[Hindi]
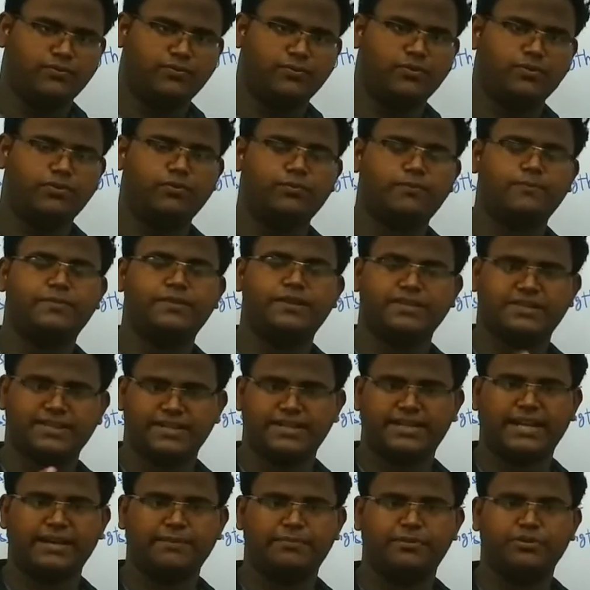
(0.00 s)
वो
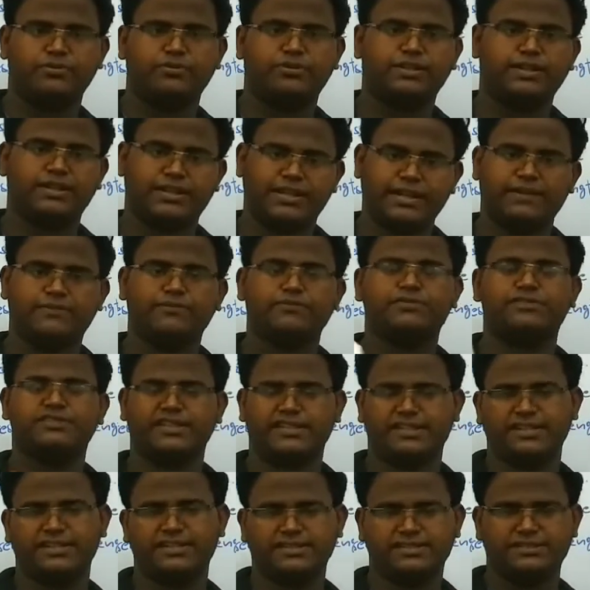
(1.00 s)
कितने टाइप के होते हैं क्या वो
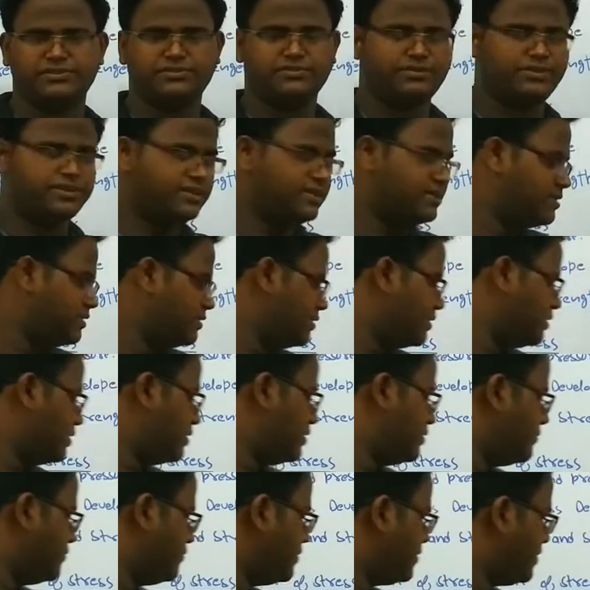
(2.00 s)
स्ट्रेन एनर्जी होती है
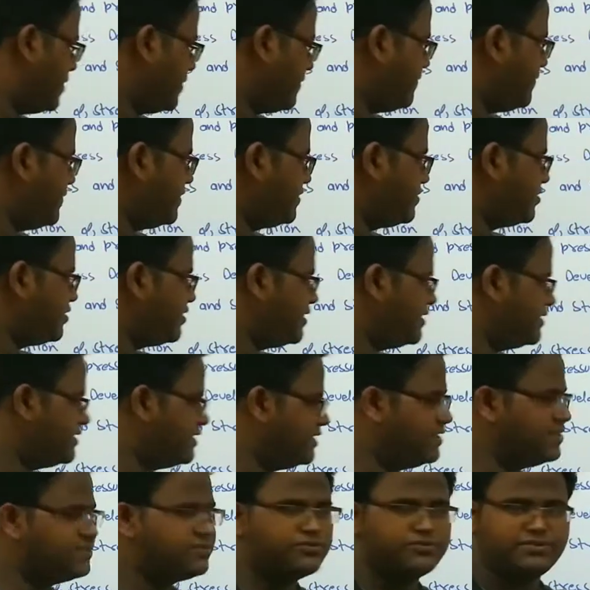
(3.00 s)
टफनेस और
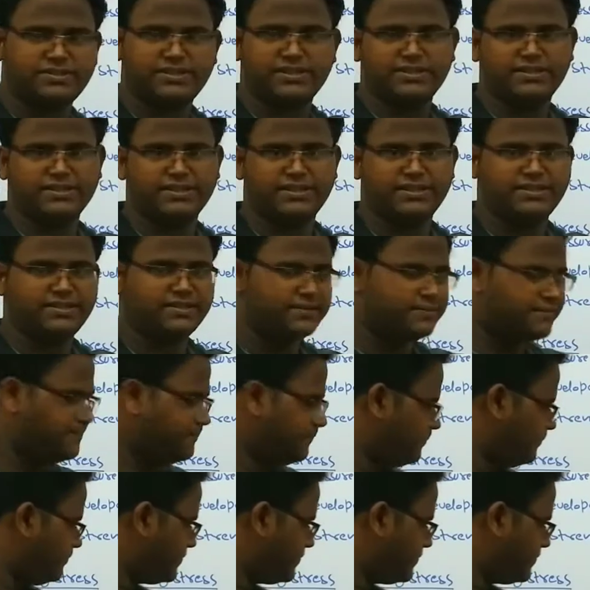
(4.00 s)
रेजिलियंस उसके अंदर ही थे